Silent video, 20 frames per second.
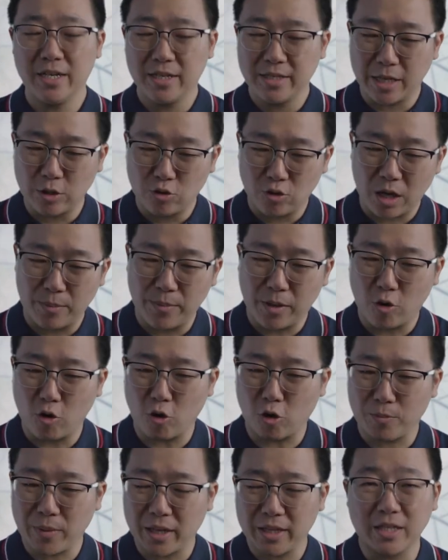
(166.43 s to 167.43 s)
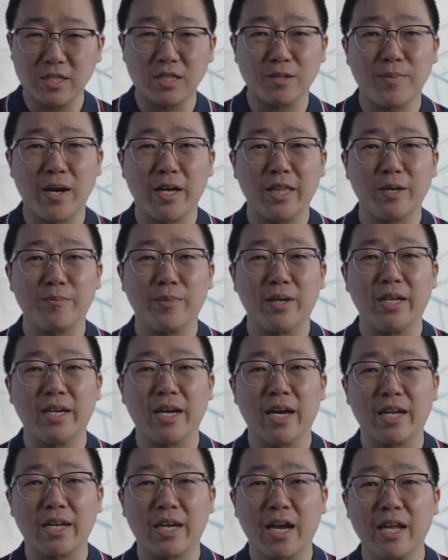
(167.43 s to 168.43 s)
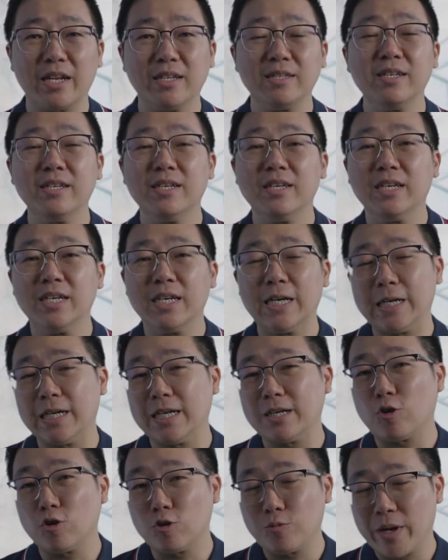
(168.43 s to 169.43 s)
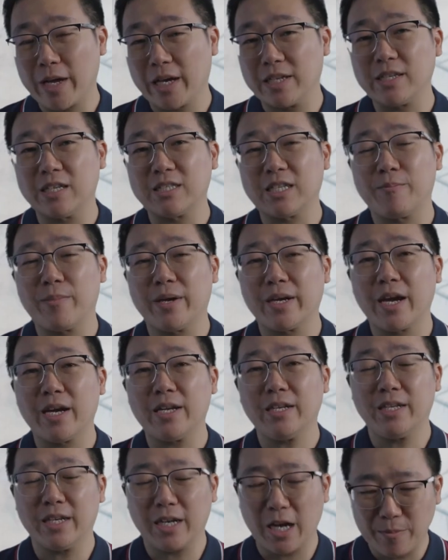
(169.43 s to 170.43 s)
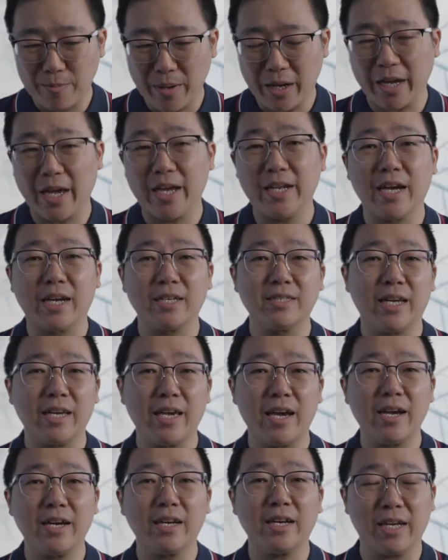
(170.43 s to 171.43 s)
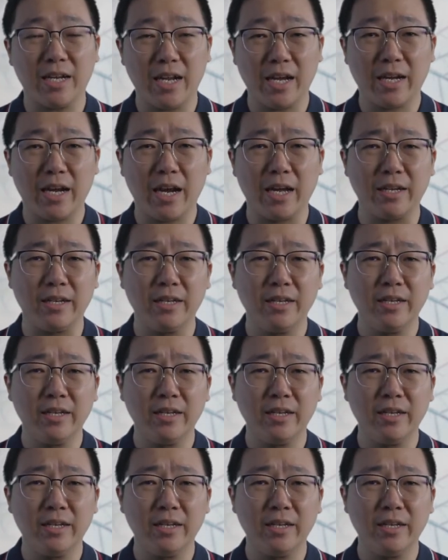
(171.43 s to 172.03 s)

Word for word: Saya juga menghormati jemaat yang mendengarkan uh, khotbah yang saya sampaikan dengan pakaian yang saya kenakan.